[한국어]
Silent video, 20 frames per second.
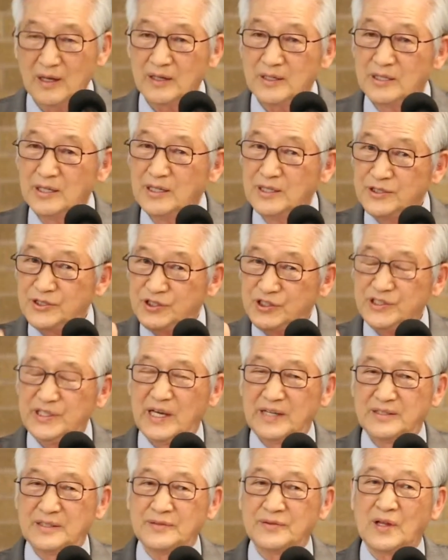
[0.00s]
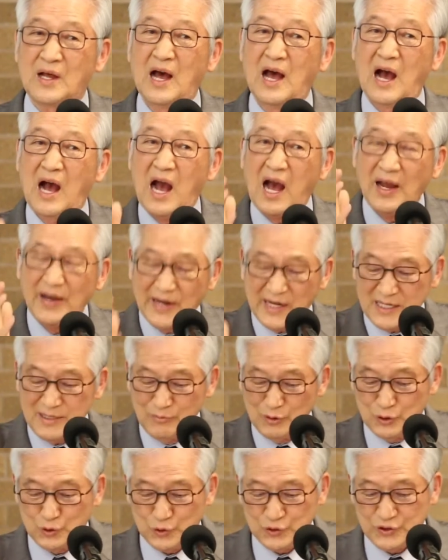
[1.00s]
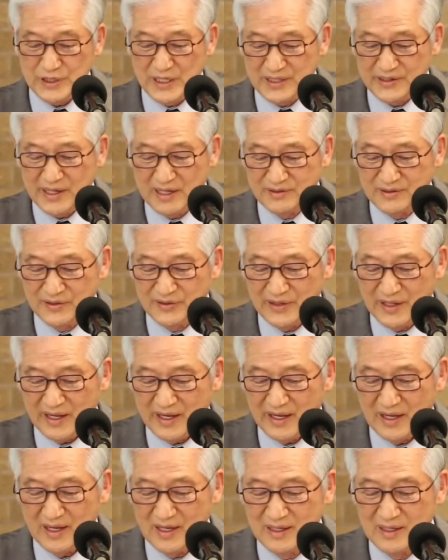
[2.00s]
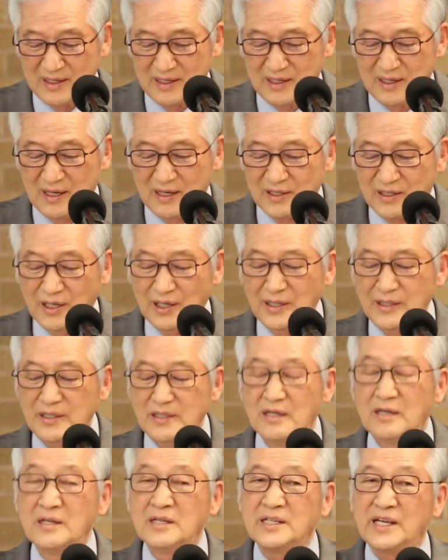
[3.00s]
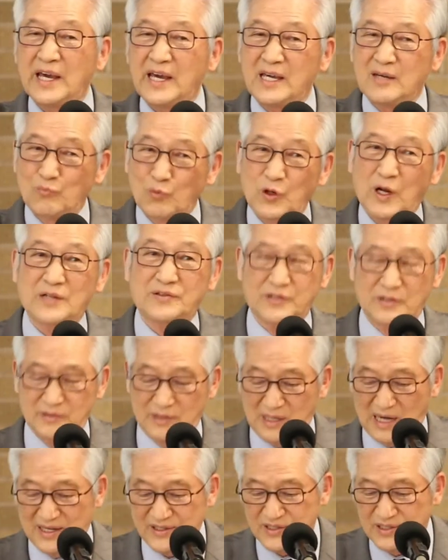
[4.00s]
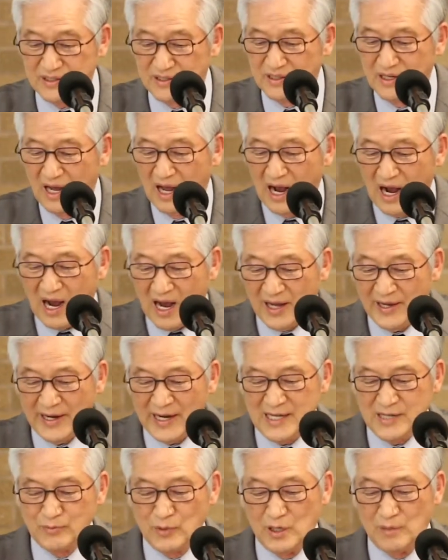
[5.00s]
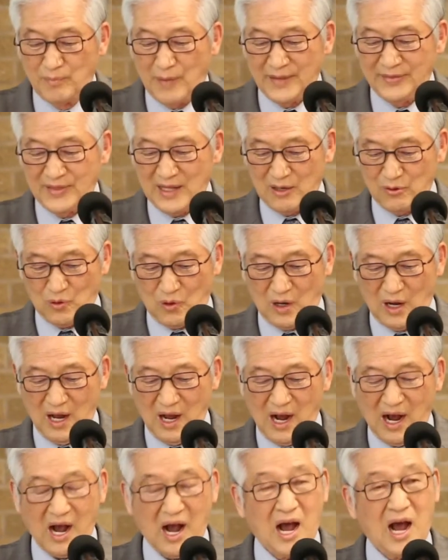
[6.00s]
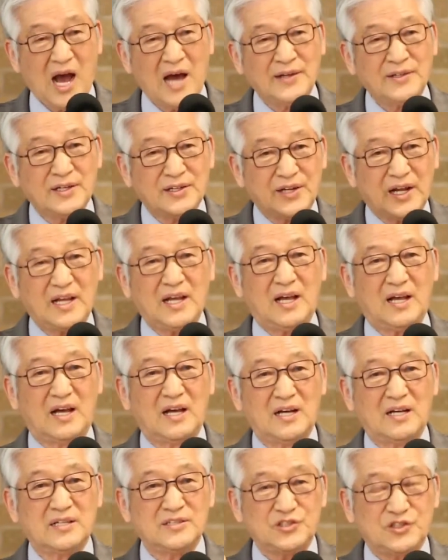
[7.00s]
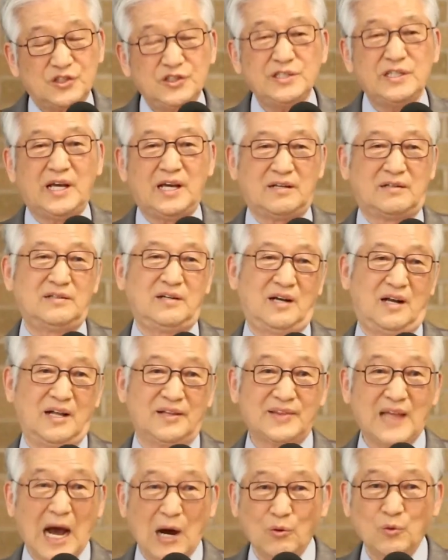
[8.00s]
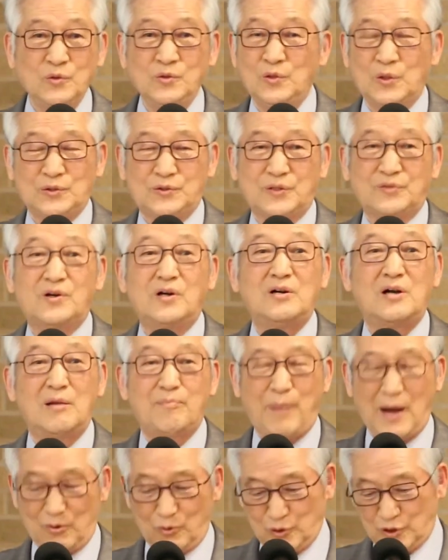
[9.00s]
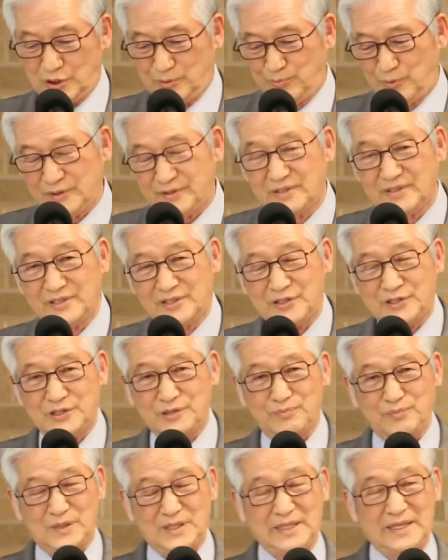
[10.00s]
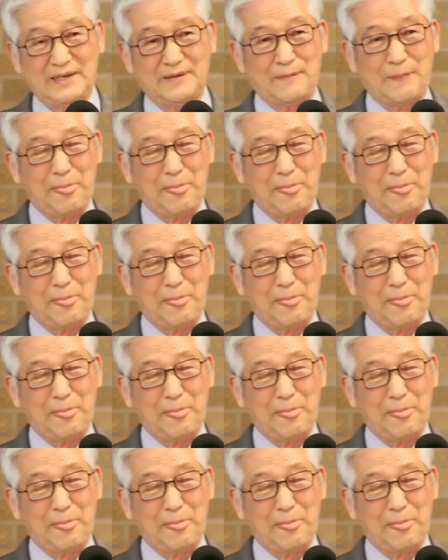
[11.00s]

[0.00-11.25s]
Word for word: 그 지혜는 하나님이 주셔야 되는데 그 영계의 문에 들어가서 하나님을 만나고 하늘의 지혜를 다운로드를 받고 싶었던 것입니다.